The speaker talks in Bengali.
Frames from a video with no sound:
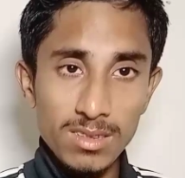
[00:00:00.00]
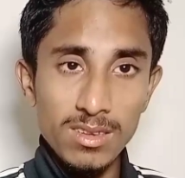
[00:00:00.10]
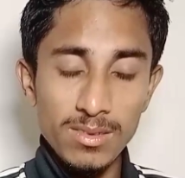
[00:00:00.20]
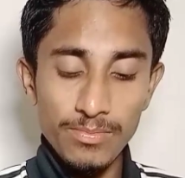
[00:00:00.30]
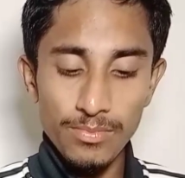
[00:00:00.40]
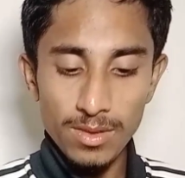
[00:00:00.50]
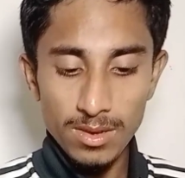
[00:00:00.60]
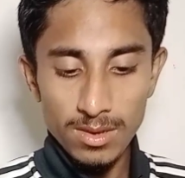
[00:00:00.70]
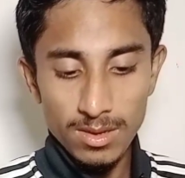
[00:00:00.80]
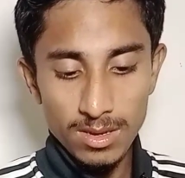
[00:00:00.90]
ঠিক আছে
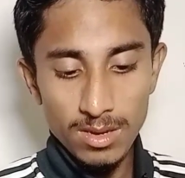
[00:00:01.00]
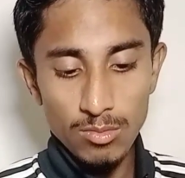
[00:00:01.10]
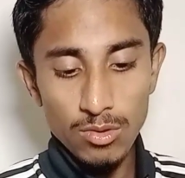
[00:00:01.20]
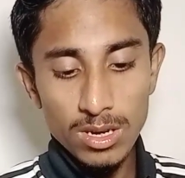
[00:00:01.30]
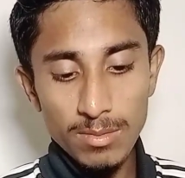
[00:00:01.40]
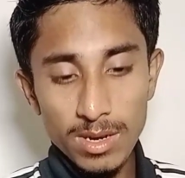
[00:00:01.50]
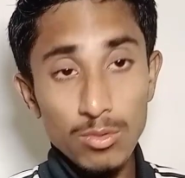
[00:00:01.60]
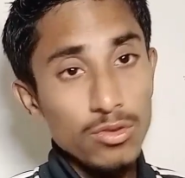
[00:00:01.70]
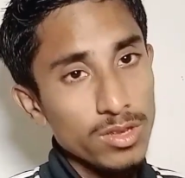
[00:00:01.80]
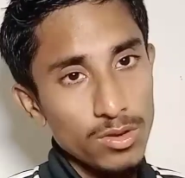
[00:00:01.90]
এই ভুলটা আমাকে
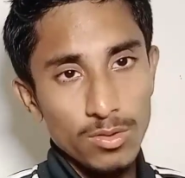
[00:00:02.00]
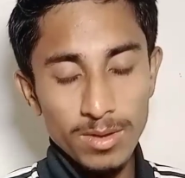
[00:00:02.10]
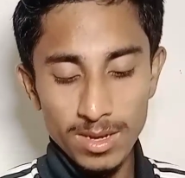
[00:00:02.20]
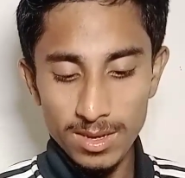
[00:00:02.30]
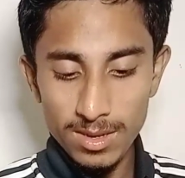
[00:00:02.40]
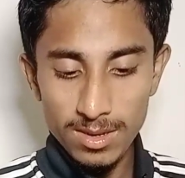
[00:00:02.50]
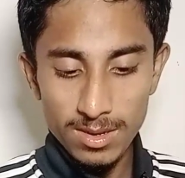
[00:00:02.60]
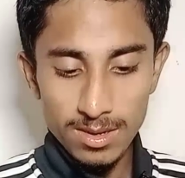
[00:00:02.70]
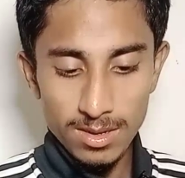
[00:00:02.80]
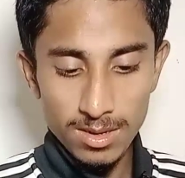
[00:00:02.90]
বুঝতেই হবে
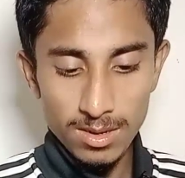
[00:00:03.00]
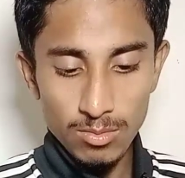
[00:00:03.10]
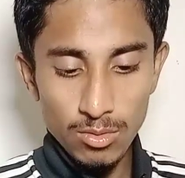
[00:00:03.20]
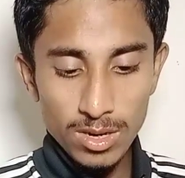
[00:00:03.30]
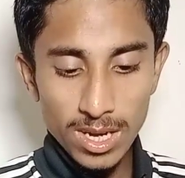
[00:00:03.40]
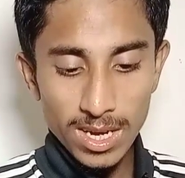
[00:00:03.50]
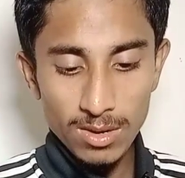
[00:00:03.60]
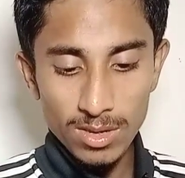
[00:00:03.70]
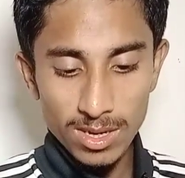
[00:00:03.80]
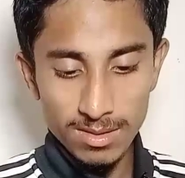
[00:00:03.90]
যে এই ভুলটা কেন
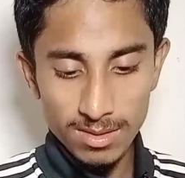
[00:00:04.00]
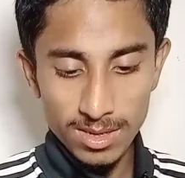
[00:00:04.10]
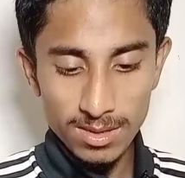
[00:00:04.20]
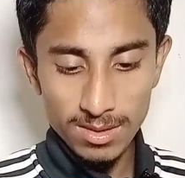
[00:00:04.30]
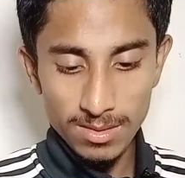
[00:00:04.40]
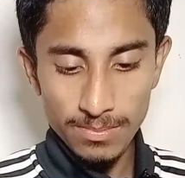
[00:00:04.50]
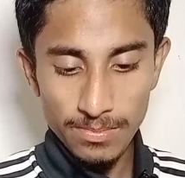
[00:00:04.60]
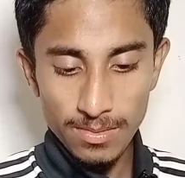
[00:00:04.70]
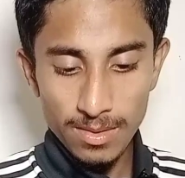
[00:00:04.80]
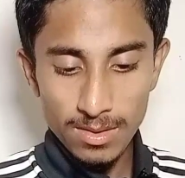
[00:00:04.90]
দেখাচ্ছে ঠিক আছে
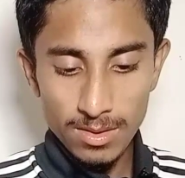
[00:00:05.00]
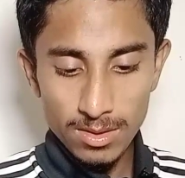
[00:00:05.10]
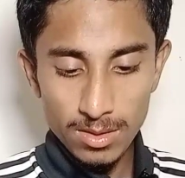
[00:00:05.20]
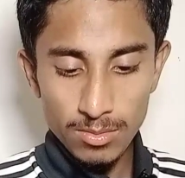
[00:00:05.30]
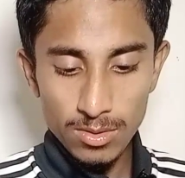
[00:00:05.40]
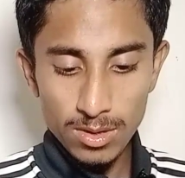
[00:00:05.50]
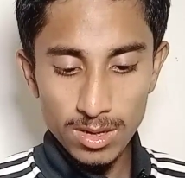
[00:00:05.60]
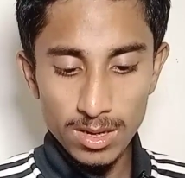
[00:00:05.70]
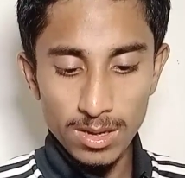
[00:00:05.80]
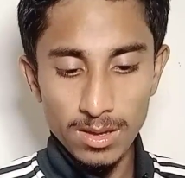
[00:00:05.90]
তারপর
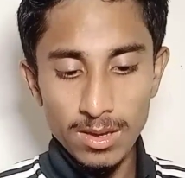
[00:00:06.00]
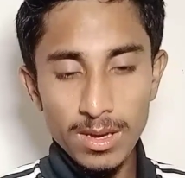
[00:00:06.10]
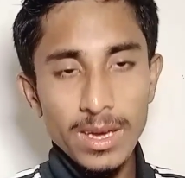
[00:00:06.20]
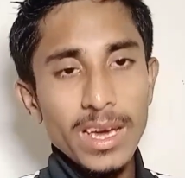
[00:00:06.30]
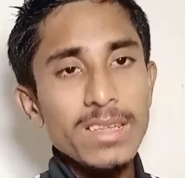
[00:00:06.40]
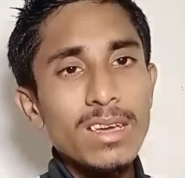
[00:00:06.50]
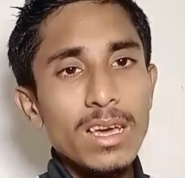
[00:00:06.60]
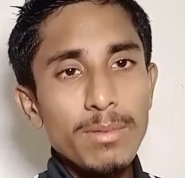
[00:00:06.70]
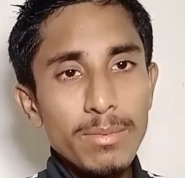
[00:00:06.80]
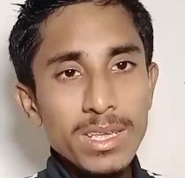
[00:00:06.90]
এই এই যে
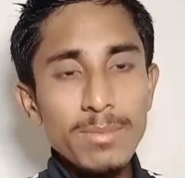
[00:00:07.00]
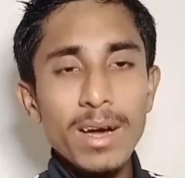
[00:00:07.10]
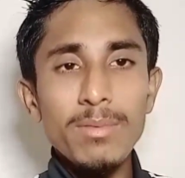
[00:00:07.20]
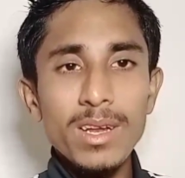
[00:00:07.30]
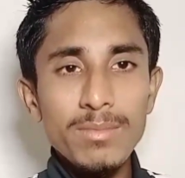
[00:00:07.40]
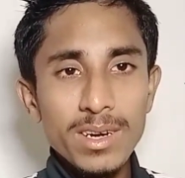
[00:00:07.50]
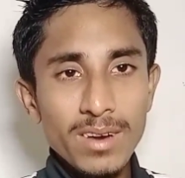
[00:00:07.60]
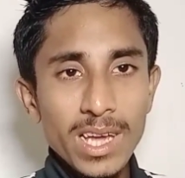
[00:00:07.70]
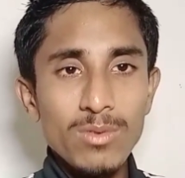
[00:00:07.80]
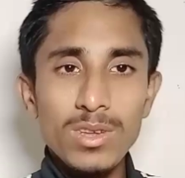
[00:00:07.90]
এভাবে যে বারবার আমরা
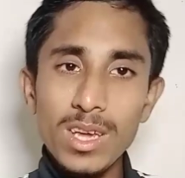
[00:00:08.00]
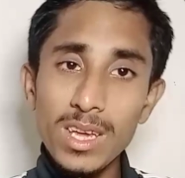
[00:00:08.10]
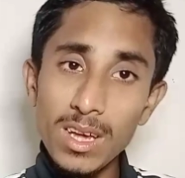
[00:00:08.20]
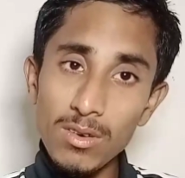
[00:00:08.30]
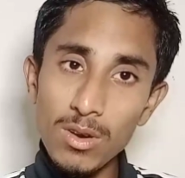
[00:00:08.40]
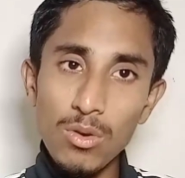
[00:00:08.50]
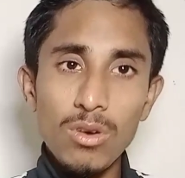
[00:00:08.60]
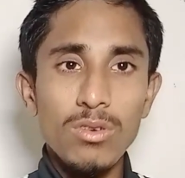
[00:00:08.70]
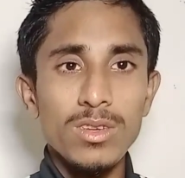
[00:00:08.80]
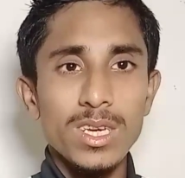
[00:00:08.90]
ট্রাই করি এই কারণে
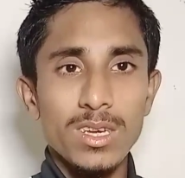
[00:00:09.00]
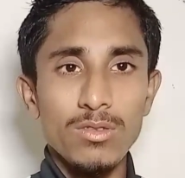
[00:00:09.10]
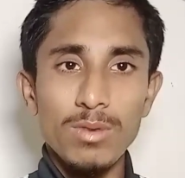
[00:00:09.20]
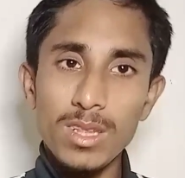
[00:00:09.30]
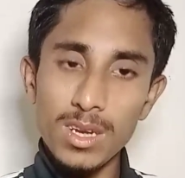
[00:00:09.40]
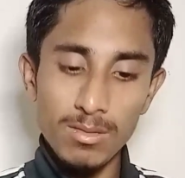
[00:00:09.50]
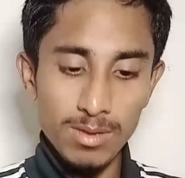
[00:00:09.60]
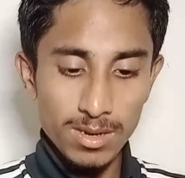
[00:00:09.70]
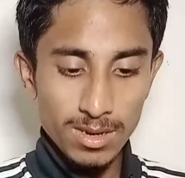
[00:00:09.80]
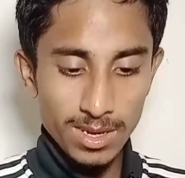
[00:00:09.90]
লক হয়ে যায় কিন্তু মাথায়
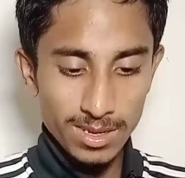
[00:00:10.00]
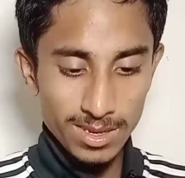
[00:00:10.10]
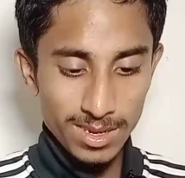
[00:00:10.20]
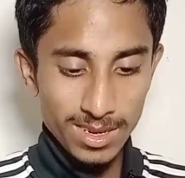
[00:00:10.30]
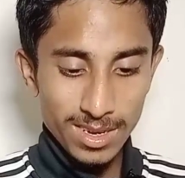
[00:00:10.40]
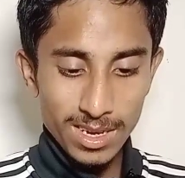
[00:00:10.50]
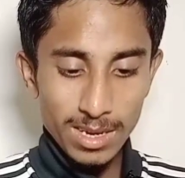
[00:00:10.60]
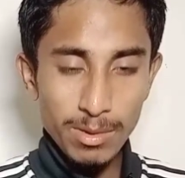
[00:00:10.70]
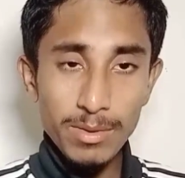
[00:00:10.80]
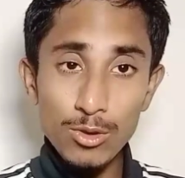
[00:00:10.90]
রাখবেন আচ্ছা
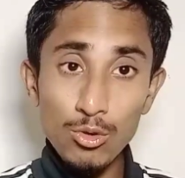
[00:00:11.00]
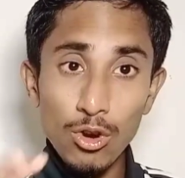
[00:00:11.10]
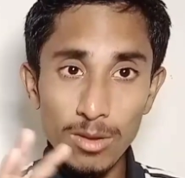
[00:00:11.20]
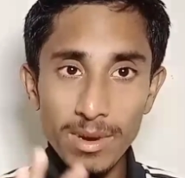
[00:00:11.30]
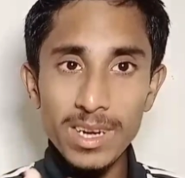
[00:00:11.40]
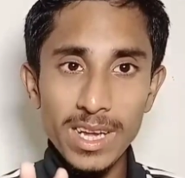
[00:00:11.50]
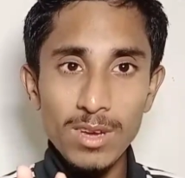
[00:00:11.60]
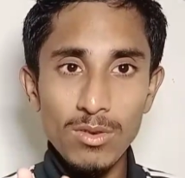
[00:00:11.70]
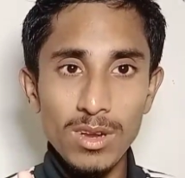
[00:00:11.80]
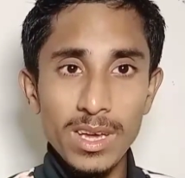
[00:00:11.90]
এভাবে ছয়বার ট্রাই
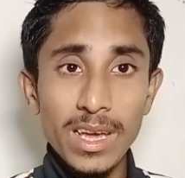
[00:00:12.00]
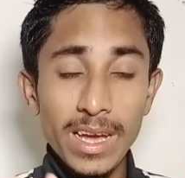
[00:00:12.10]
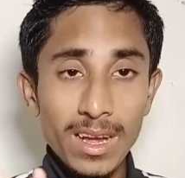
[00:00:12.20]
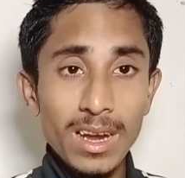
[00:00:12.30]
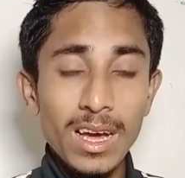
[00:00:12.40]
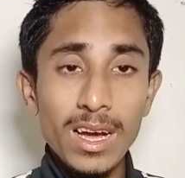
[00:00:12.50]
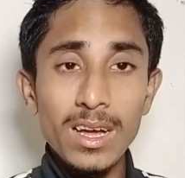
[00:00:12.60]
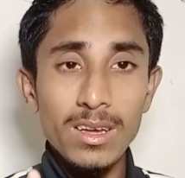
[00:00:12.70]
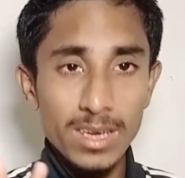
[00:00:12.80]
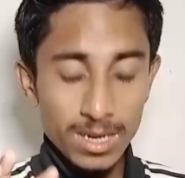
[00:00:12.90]
করলে এক লাগা